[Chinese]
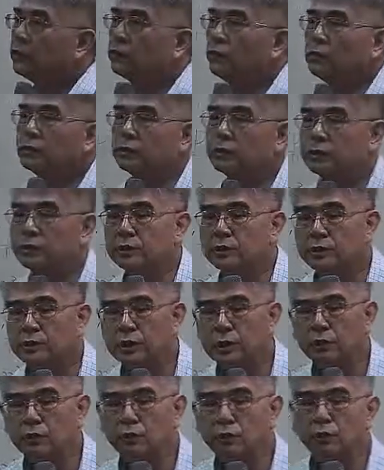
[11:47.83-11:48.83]
的东西事实
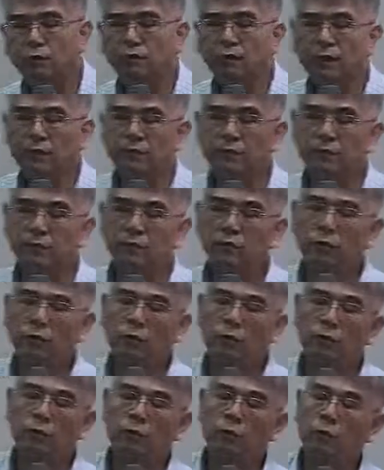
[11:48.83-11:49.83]
上用范
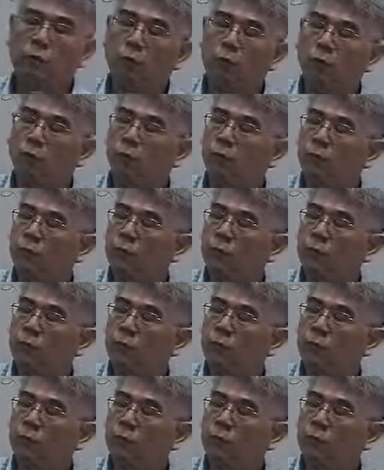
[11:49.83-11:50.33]
用用